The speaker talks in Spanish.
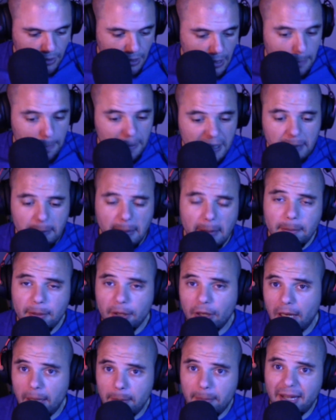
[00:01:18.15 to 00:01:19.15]
El principal
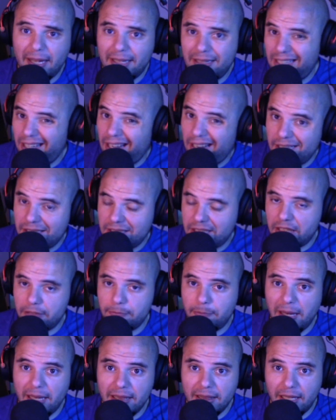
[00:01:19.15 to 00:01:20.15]
problema que tienen estas
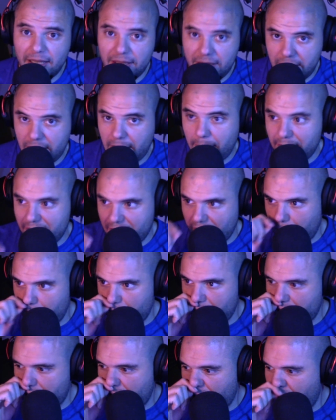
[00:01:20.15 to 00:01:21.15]
plantas es que
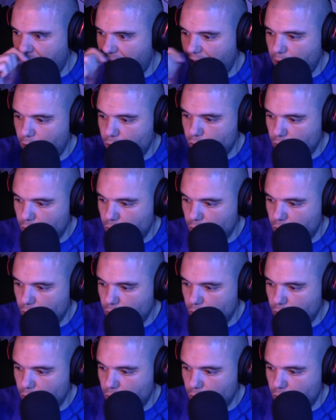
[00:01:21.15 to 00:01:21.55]
básicamente en los